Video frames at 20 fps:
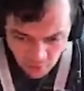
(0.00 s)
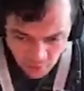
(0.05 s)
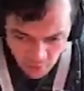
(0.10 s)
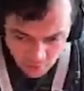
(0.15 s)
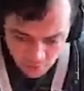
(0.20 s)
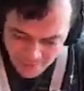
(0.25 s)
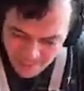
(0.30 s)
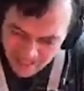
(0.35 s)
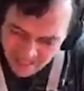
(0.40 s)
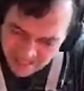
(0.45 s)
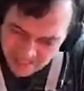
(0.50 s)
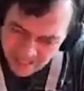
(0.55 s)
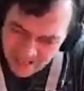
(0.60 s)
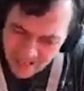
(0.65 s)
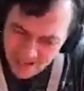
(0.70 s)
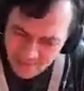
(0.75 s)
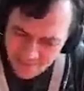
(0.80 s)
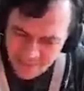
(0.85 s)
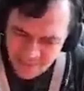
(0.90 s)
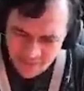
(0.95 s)
Viens là, attends,
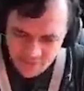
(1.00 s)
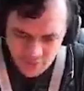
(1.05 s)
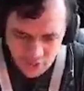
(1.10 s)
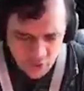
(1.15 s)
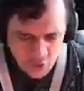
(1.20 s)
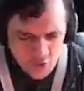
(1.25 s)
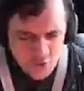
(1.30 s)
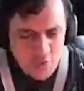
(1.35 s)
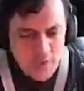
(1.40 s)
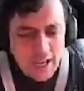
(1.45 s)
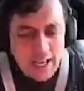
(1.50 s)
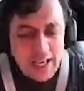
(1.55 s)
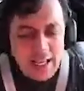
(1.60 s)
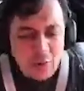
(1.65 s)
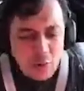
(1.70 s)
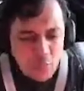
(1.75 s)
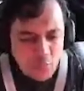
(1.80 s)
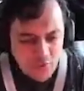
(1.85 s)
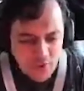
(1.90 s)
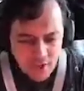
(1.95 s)
viens, je, vais rien te
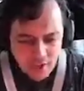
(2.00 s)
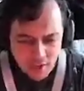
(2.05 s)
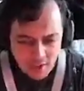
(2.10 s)
faire